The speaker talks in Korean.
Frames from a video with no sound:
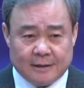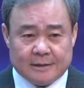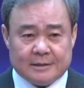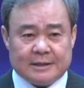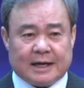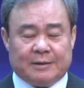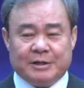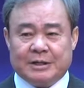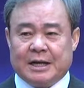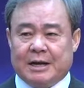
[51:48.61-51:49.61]
그 사람은
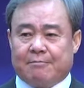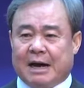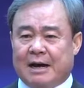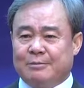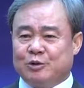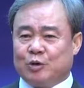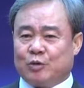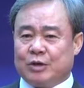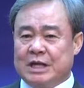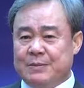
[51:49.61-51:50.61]
마음속으로
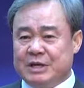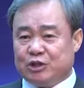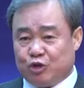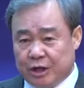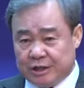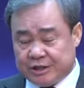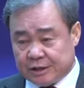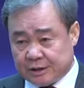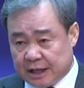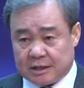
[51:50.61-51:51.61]
이미 죄를
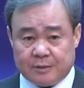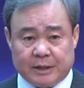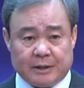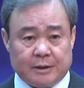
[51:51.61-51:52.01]
지었다, 그 말이요.